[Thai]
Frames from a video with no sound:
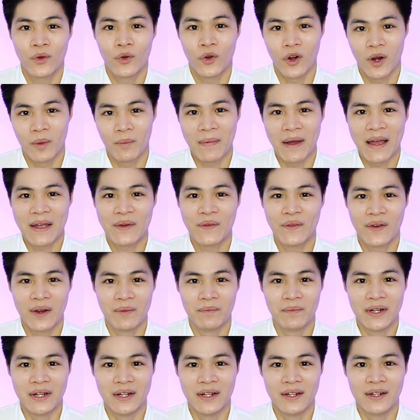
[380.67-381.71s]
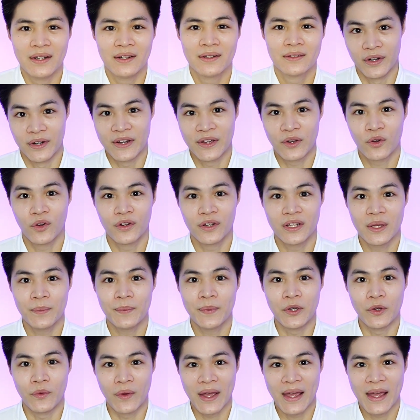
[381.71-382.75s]
คนละไม้คนละมือ หรือในคนที่
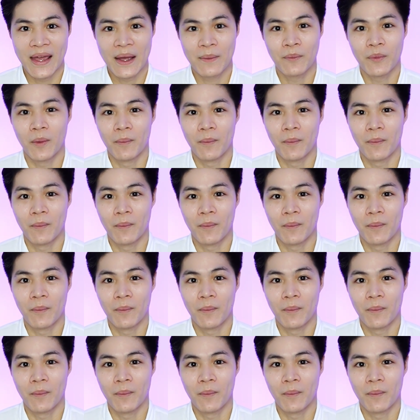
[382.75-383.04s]
ผิวแห้ง